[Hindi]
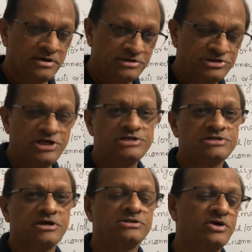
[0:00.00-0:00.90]
चेंज
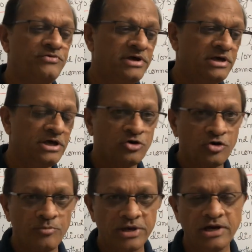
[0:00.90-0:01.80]
करते हुए
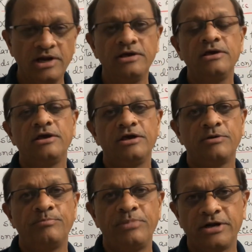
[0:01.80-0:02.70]
इकोनॉमिकली
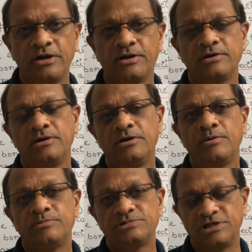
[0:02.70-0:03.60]
एक बेटर
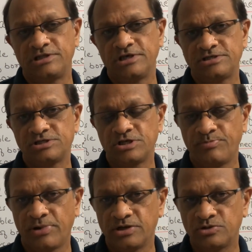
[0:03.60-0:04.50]
सिंथेसिस के
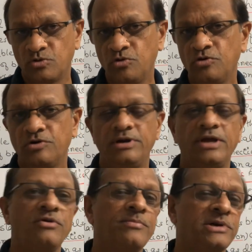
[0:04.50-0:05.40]
पाथ को
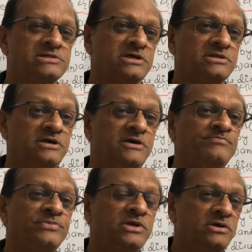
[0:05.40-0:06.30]
डेवलप कर सकते हैं
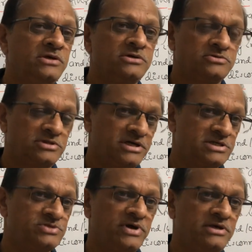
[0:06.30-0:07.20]
सो दैट
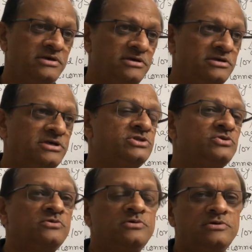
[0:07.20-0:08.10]
इज़ वाई ये
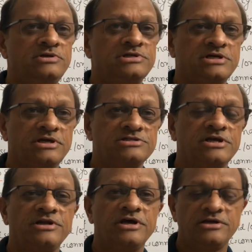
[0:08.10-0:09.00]
जो
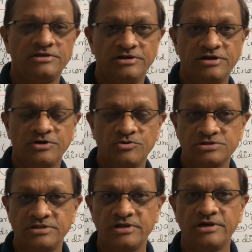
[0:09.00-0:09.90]
डिस्कनेक्शन या
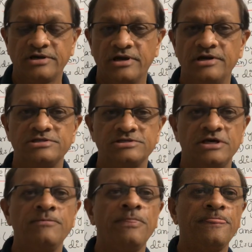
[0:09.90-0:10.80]
रेट्रोसिंथेटिक एनालिसिस
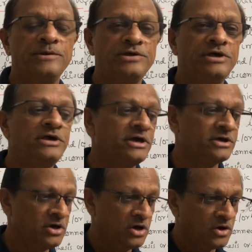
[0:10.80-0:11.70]
है ये एक
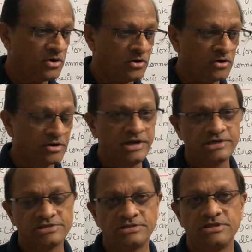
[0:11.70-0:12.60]
ऑर्गेनिक
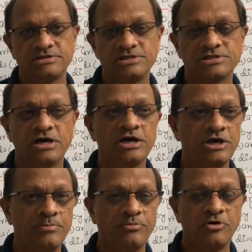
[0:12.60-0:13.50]
सिंथेसिस का
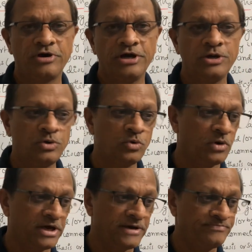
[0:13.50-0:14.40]
इम्पॉर्टेंट टूल है